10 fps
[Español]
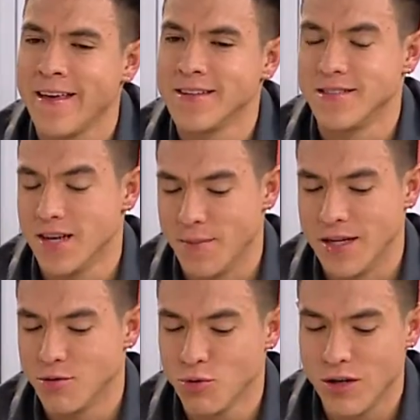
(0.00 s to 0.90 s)
Sí,
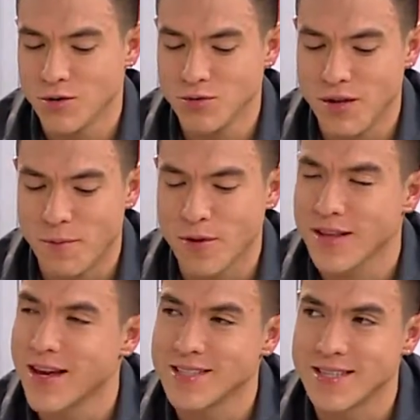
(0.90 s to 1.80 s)
además, es un, es un
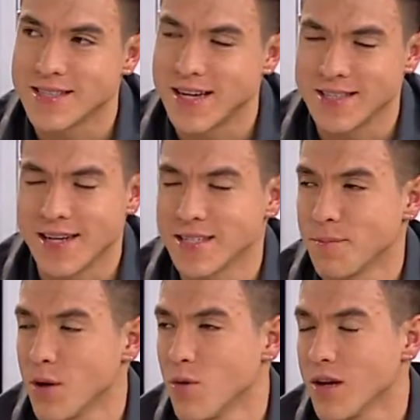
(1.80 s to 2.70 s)
deporte que se estresa, que se
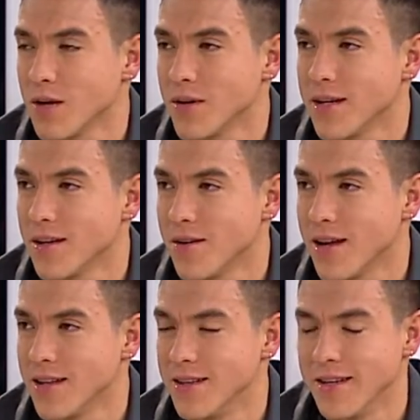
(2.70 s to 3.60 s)
puede jugar a cualquier
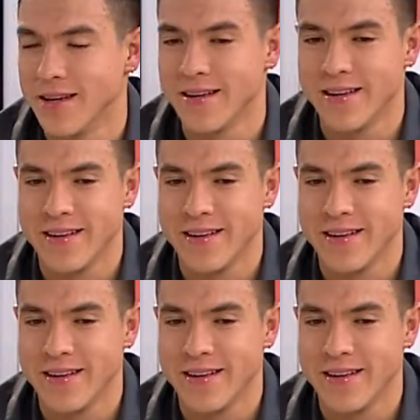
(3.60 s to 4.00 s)
hora del día.